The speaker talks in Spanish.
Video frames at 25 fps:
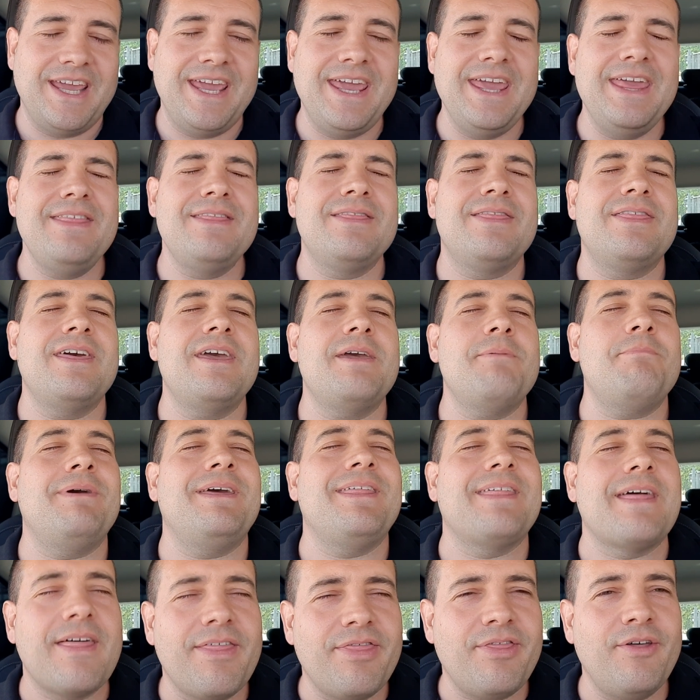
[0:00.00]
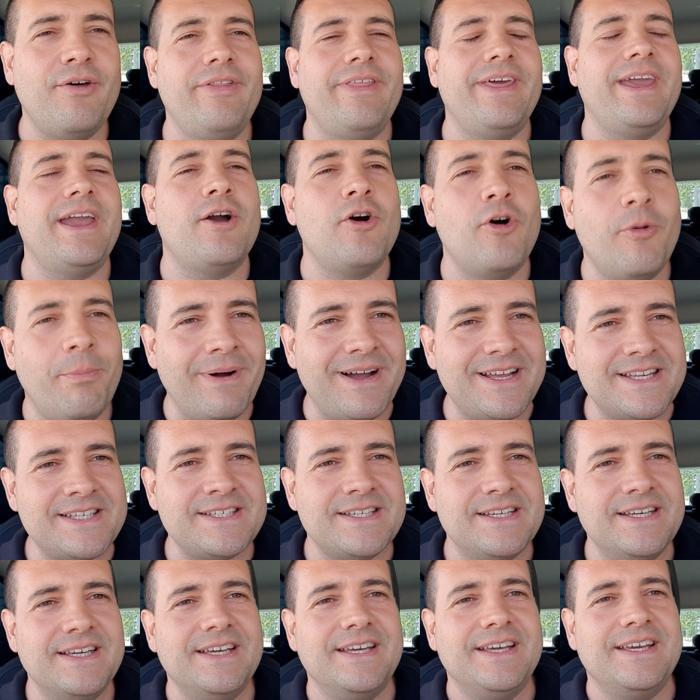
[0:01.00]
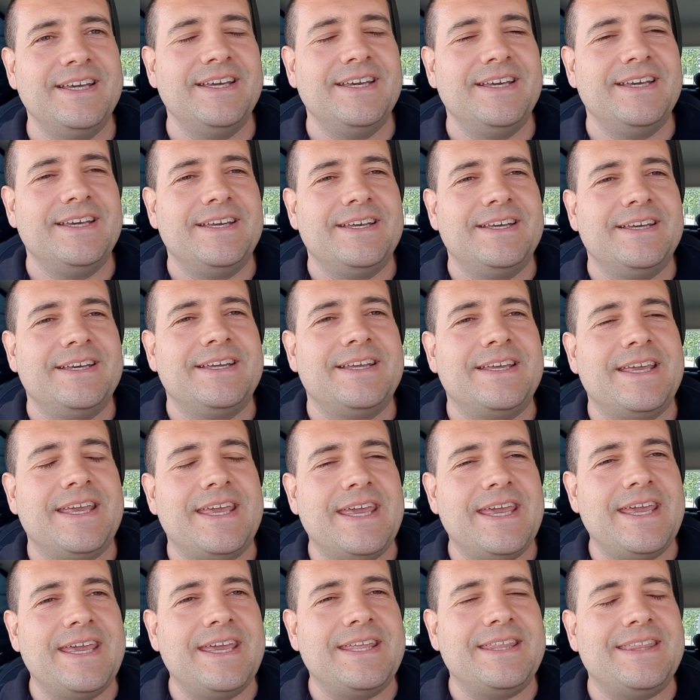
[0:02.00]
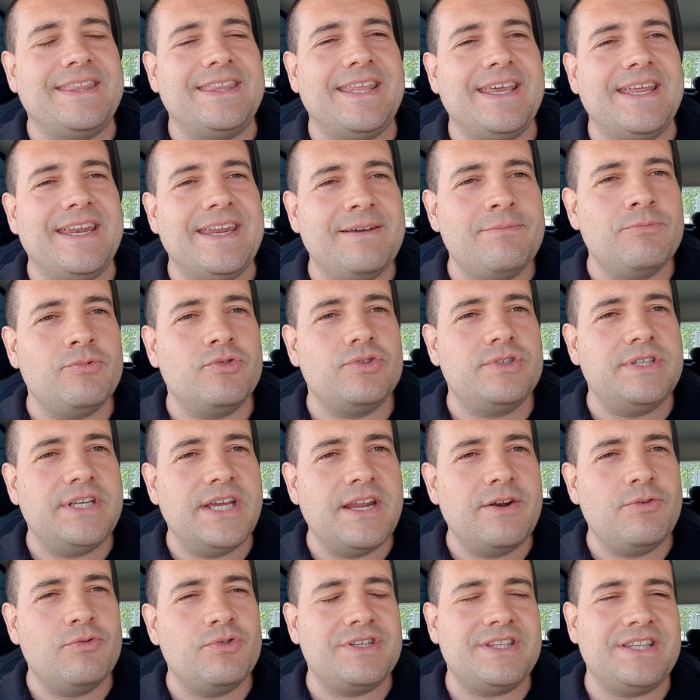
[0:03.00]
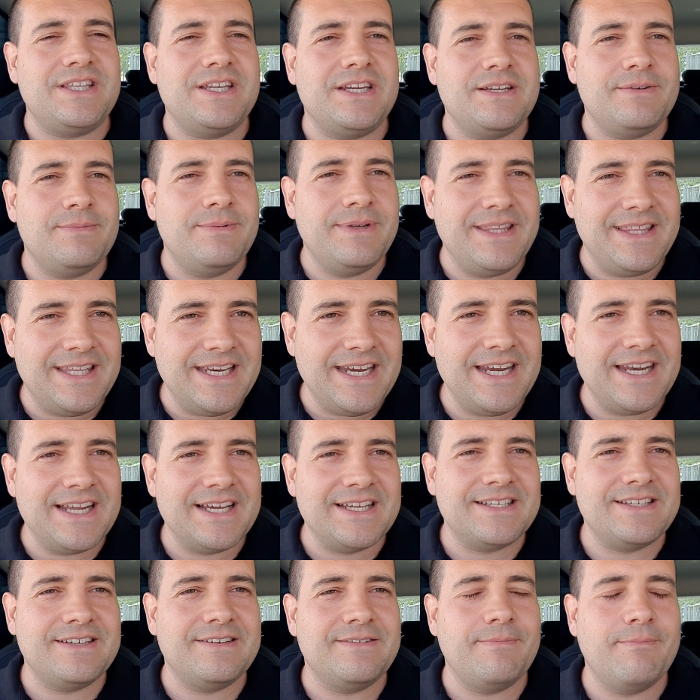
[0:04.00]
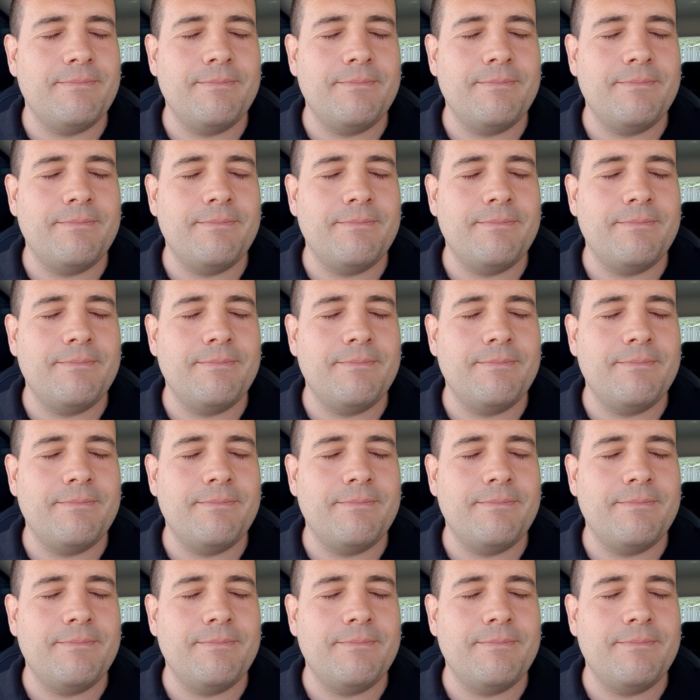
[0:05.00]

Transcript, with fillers: 15 pedazos de copas que tenemos ya en nuestras vitrinas.